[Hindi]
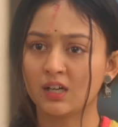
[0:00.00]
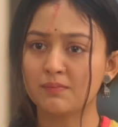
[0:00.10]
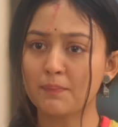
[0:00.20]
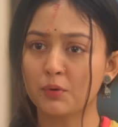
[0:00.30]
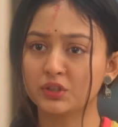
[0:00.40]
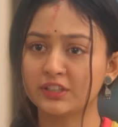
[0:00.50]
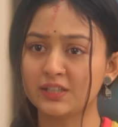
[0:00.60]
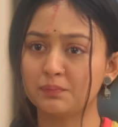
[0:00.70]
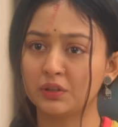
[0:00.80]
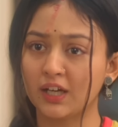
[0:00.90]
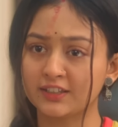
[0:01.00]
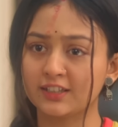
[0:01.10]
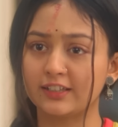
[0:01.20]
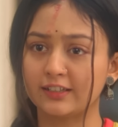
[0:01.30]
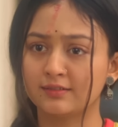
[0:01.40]
हम आपको दीदी
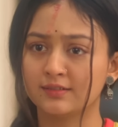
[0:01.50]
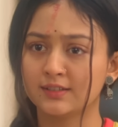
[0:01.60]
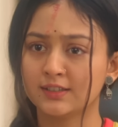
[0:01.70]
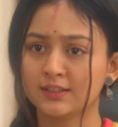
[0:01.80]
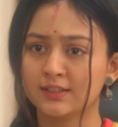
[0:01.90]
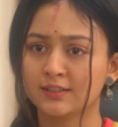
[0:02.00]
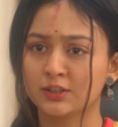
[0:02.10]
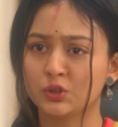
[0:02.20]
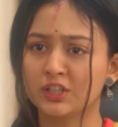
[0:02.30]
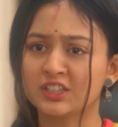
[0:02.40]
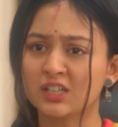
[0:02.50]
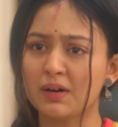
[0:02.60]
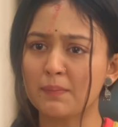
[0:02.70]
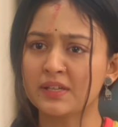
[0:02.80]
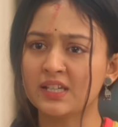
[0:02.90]
बुलाते थे क्योंकि
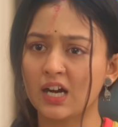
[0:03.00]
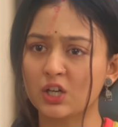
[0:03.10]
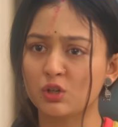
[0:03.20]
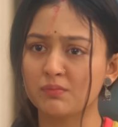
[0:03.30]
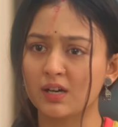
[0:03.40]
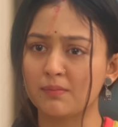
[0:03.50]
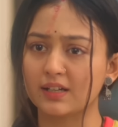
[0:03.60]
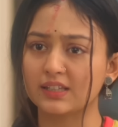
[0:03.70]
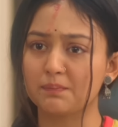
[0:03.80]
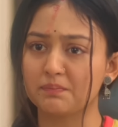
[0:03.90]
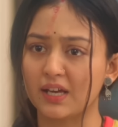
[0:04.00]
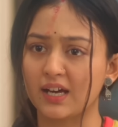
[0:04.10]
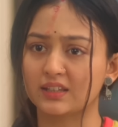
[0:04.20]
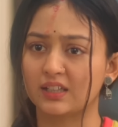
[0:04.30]
तब आपकी आंखों में हमारे लिए प्यार